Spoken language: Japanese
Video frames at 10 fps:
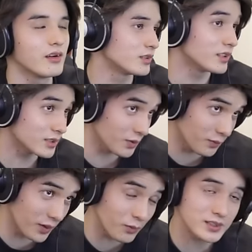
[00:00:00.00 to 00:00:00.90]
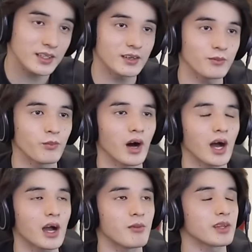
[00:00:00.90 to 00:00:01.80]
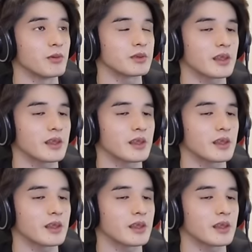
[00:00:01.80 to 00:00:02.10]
い。で、それはもう墓まで持っ